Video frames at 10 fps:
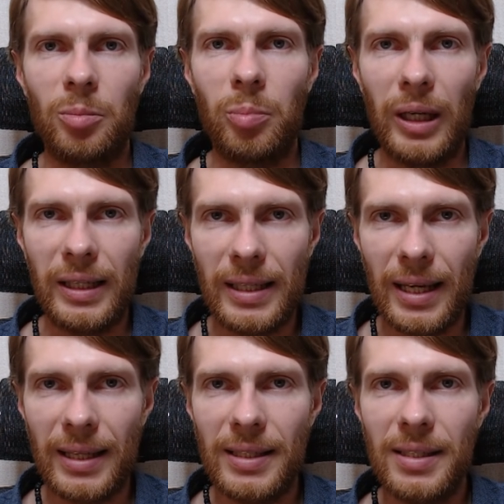по
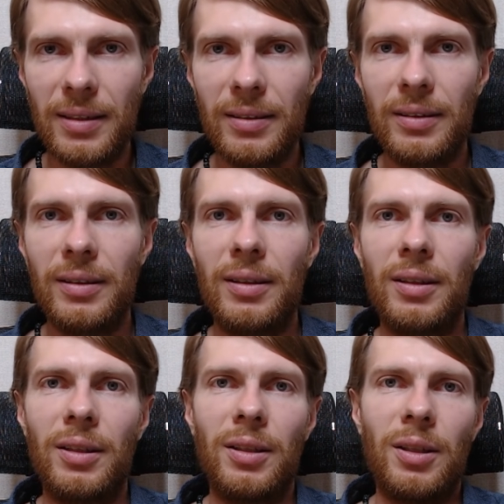легенде,
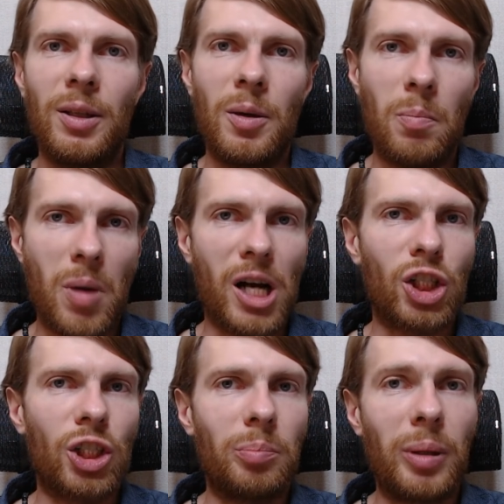
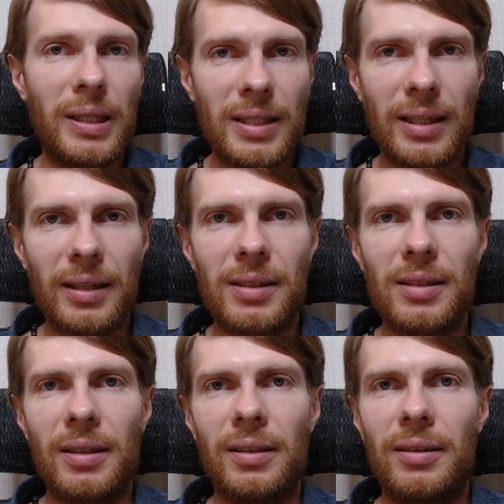Маша,
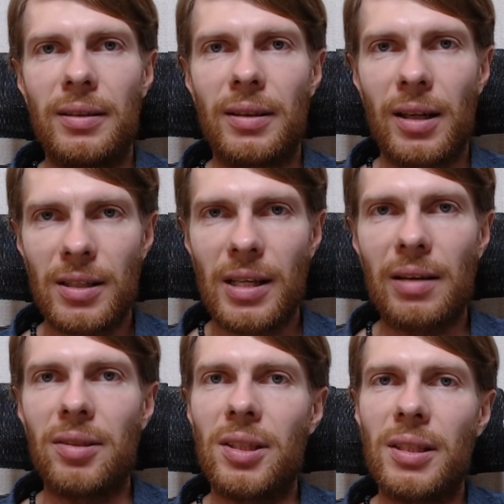принцесса
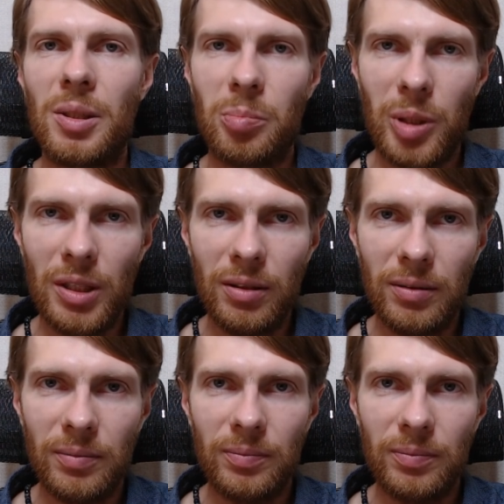красавица спит,